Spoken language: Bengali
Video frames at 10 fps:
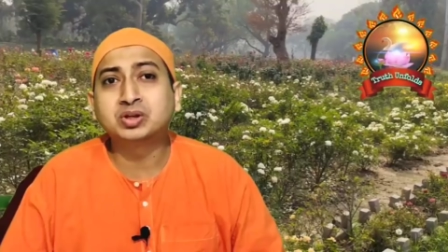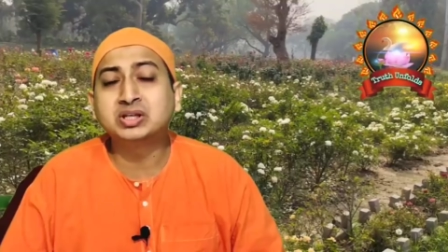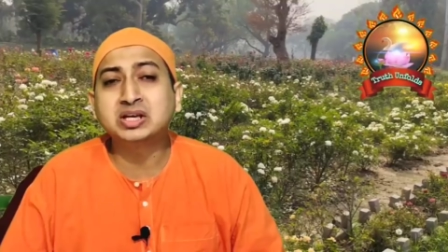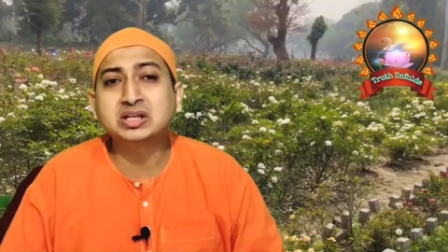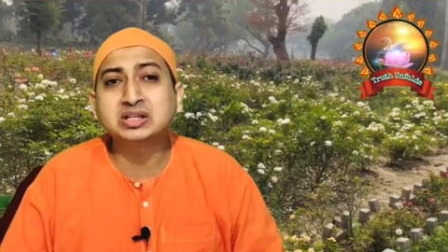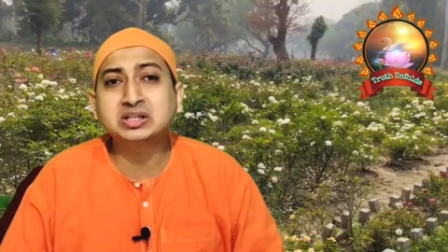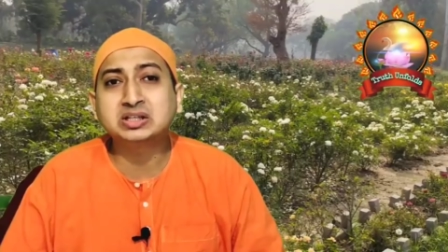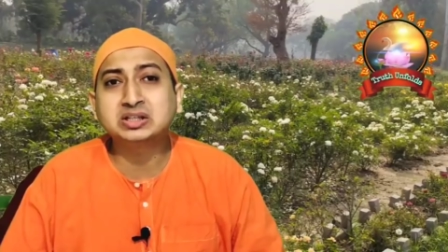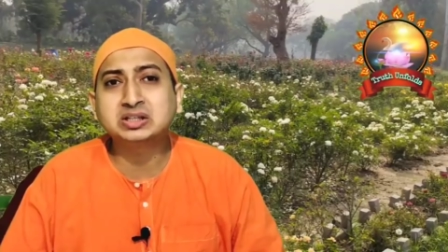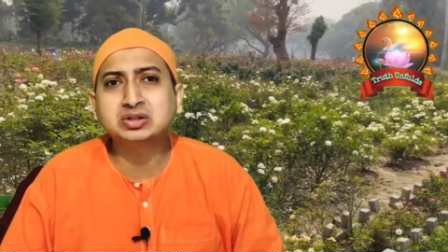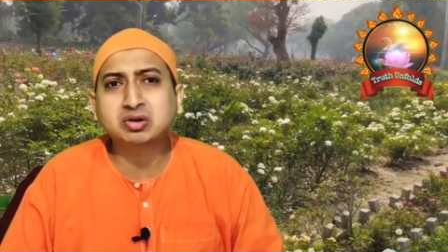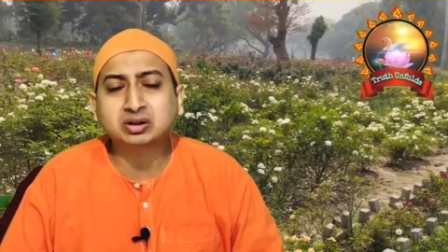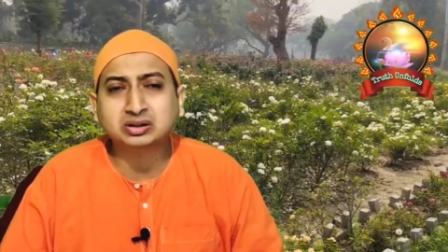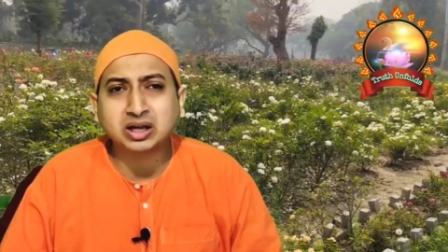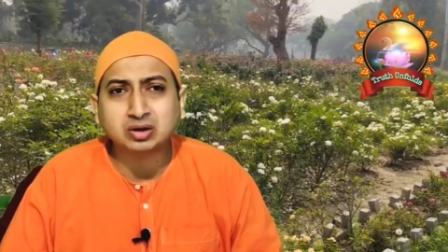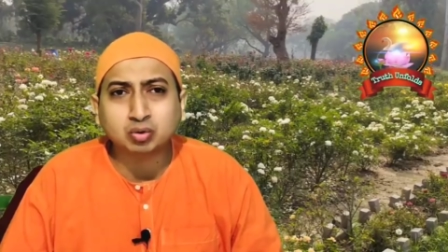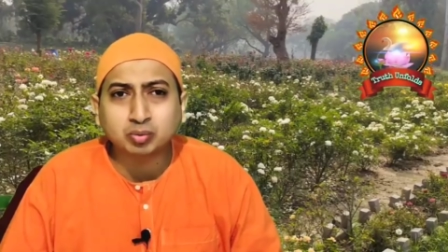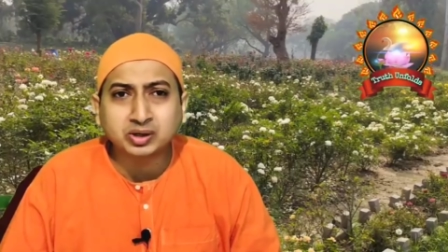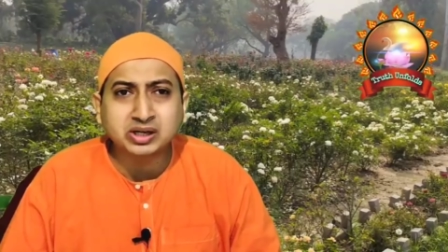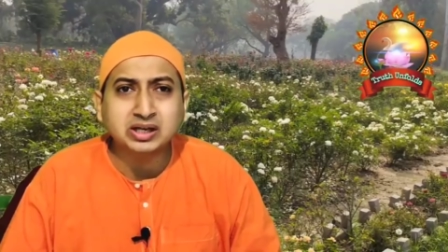নিজের সত্তার
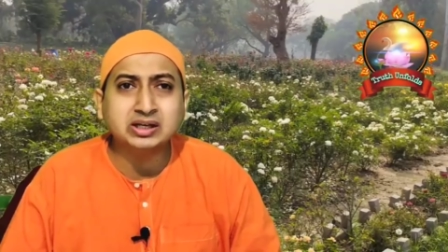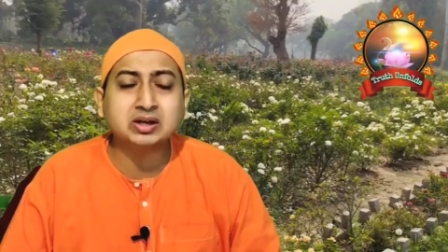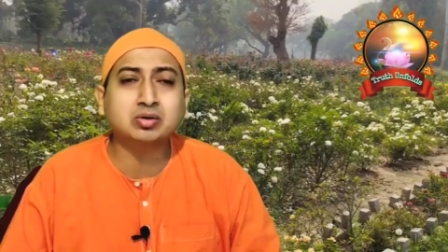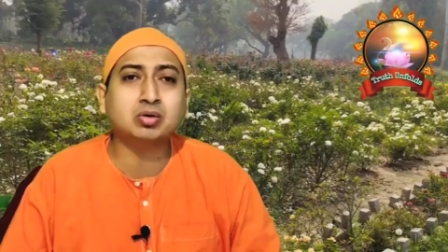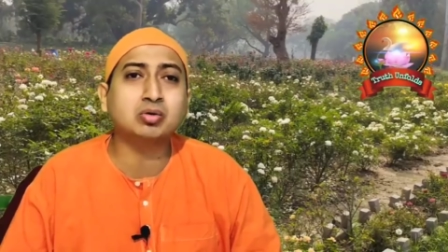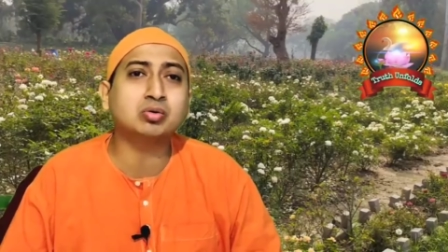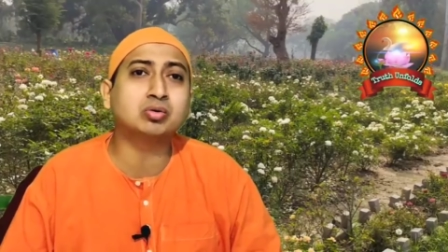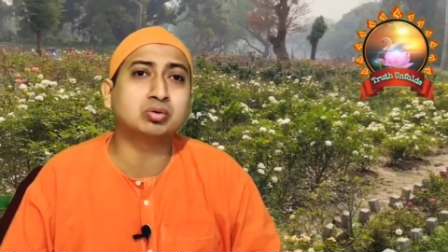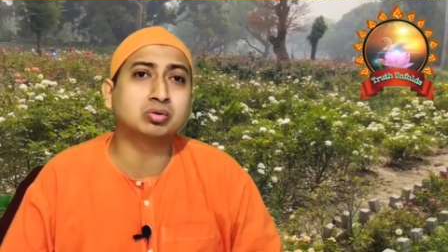গভীরে গিয়ে কখনো